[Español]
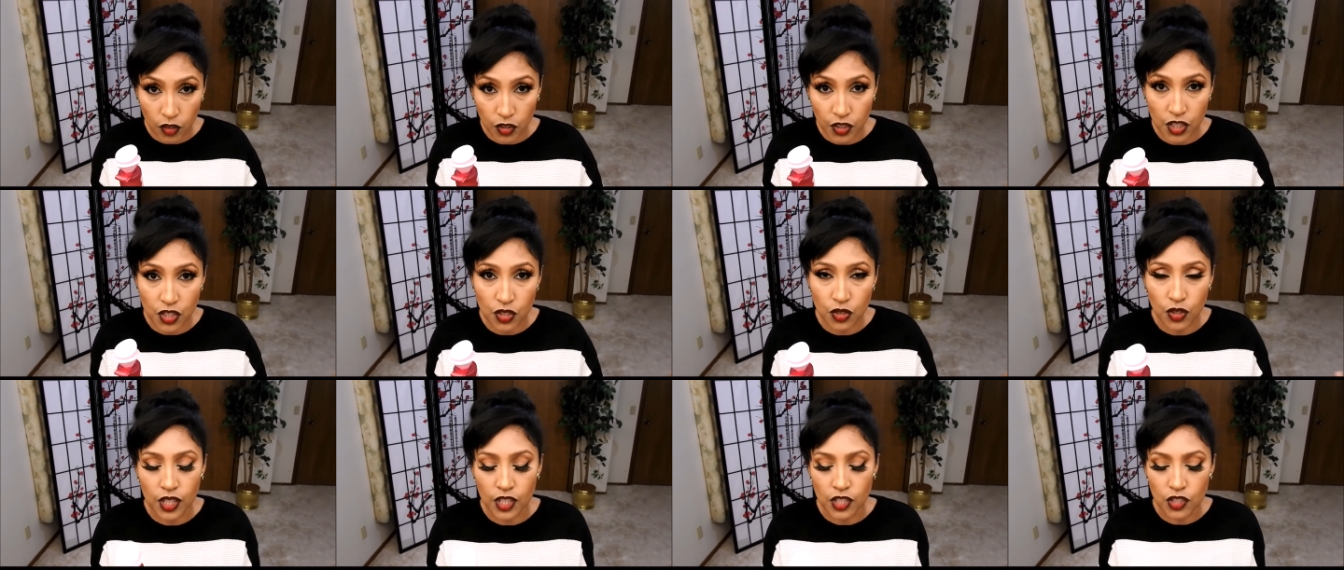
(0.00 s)

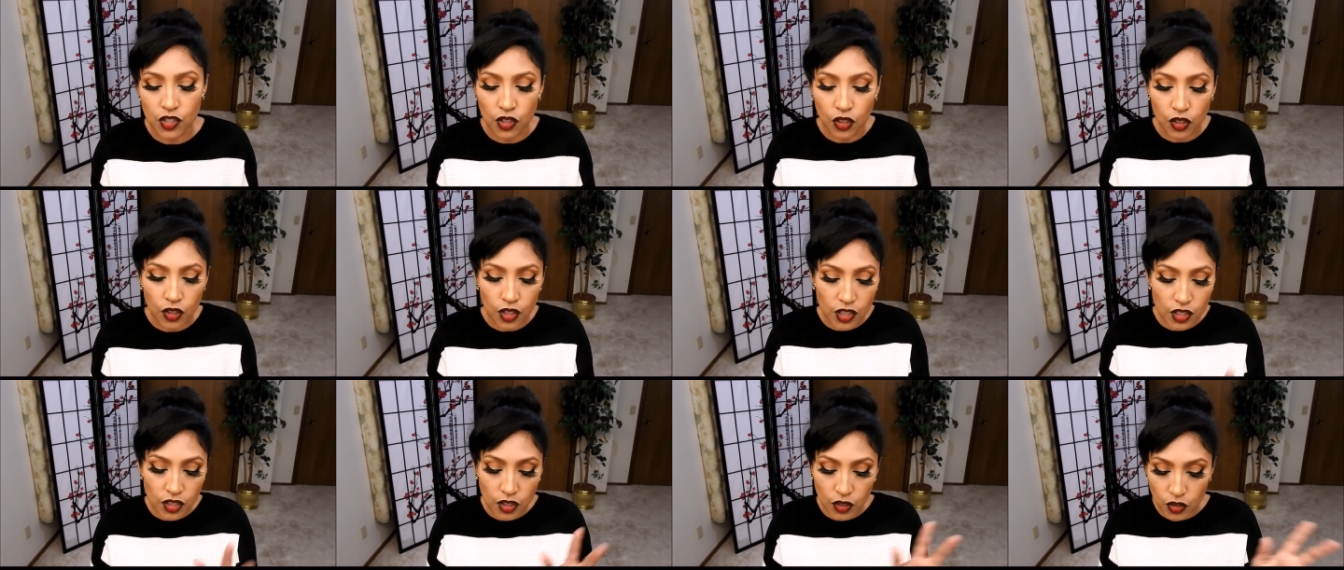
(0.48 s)
otras
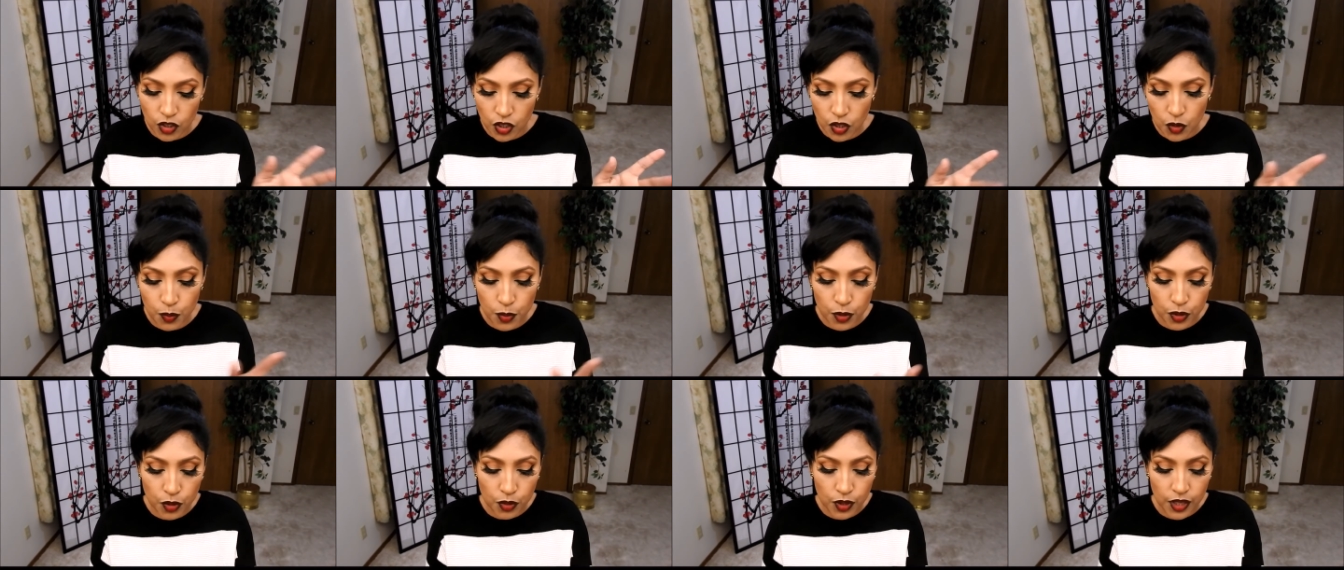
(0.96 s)
ocasiones, en
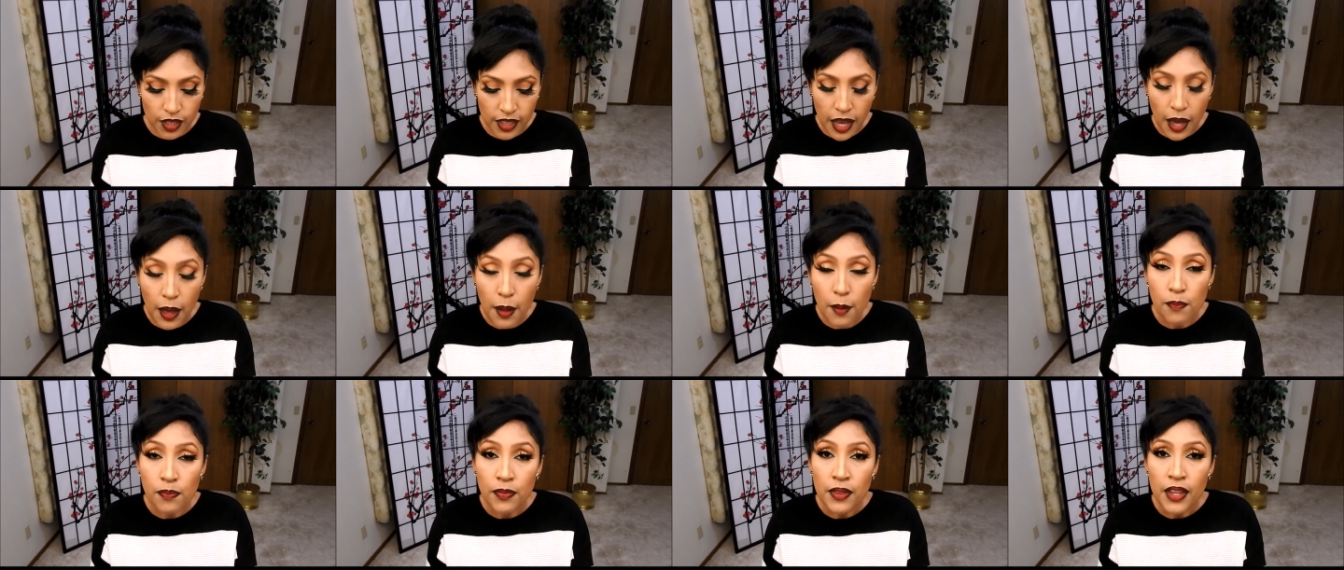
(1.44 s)
otra oportunidad.